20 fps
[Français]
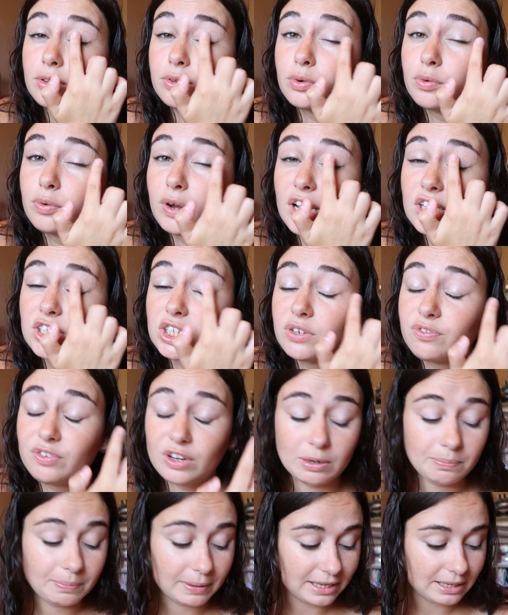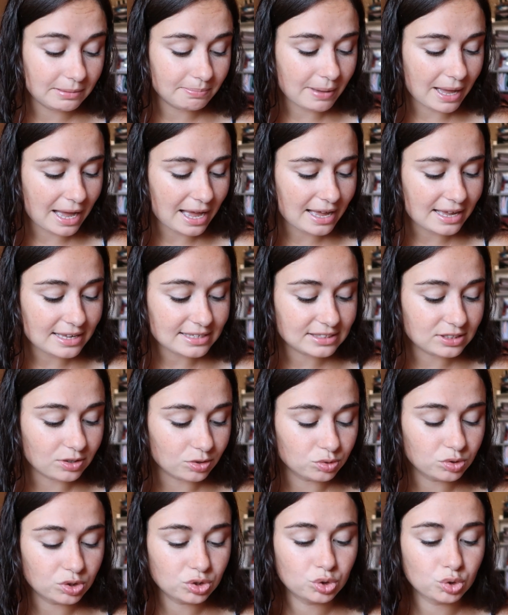Donc voilà, j'ai fait le Pays
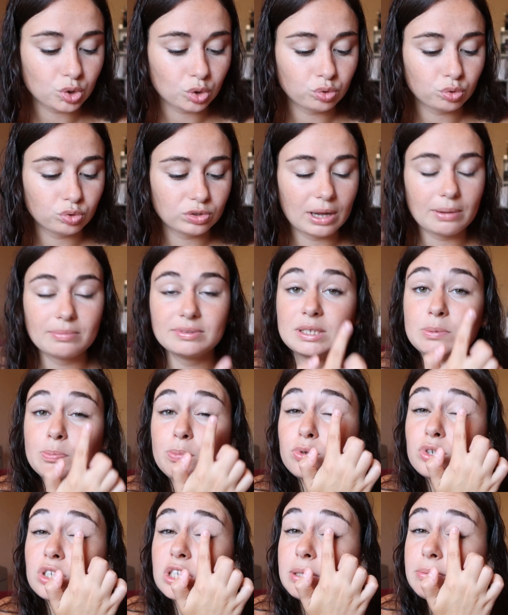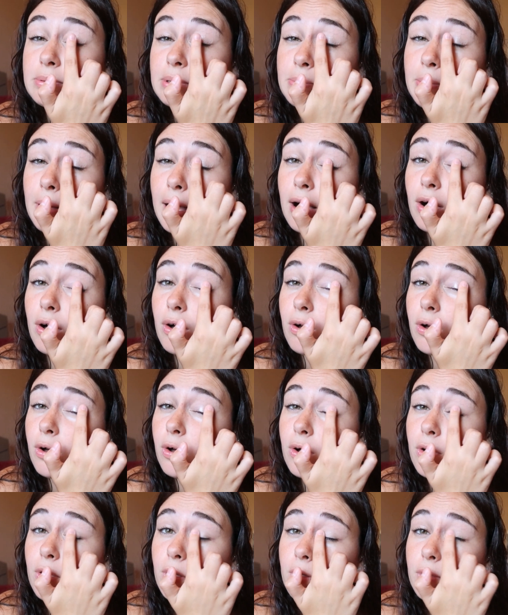Basque, ensuite je suis retournée un petit peu chez mes
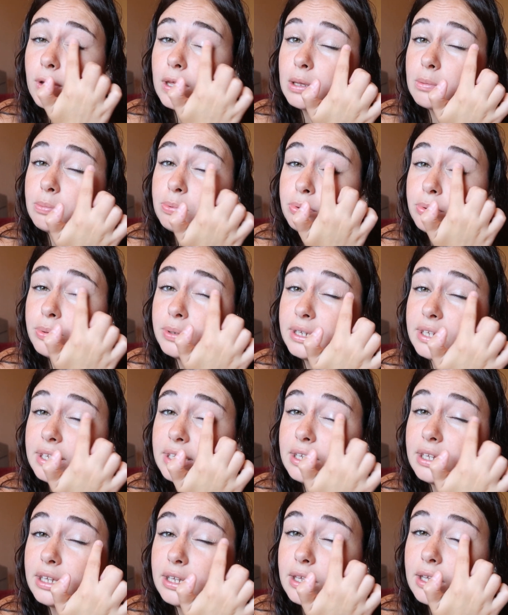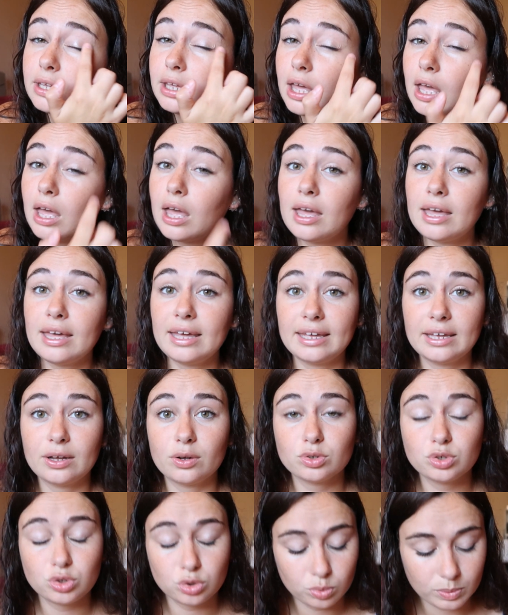parents et puis et
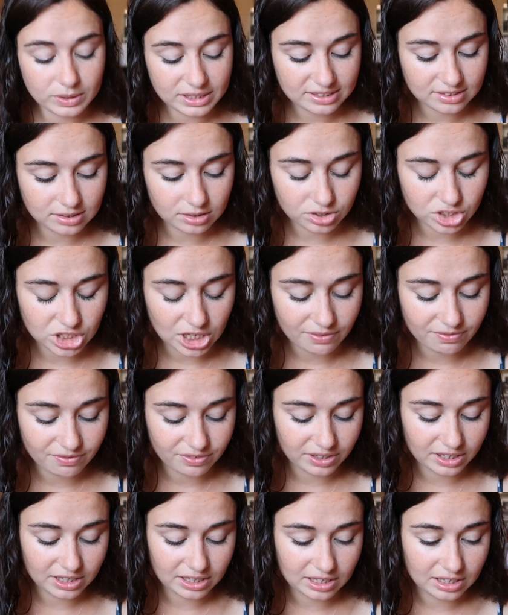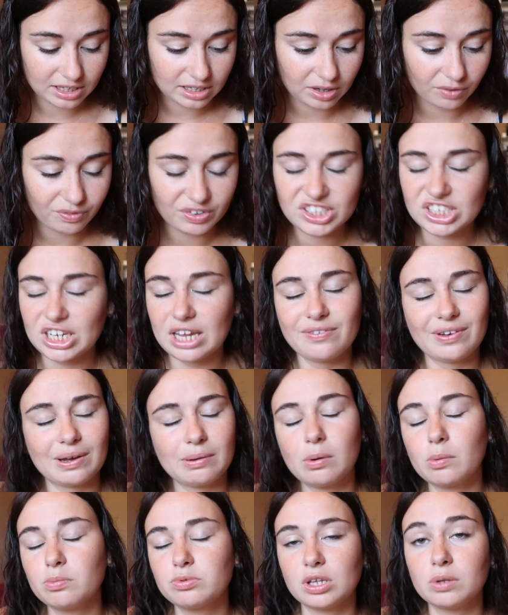ensuite j'avais en fait j'avais
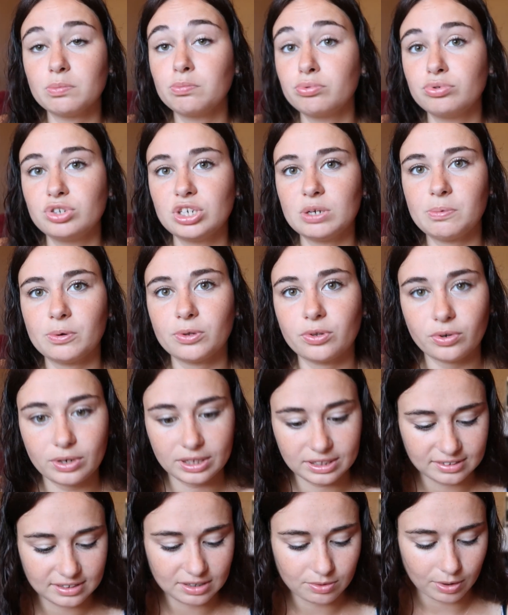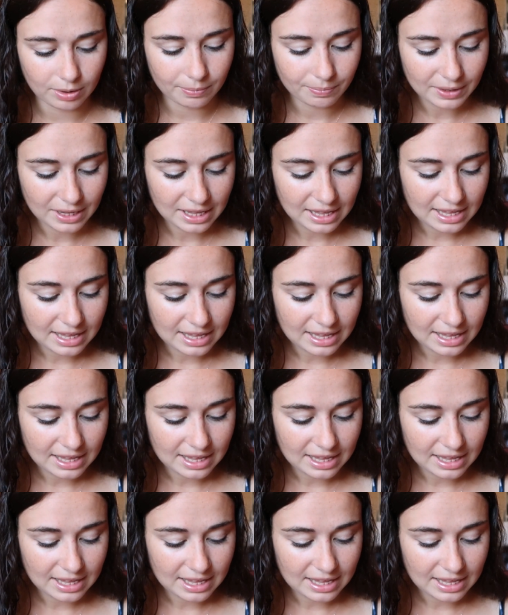vraiment besoin de bouger pendant l'été quoi.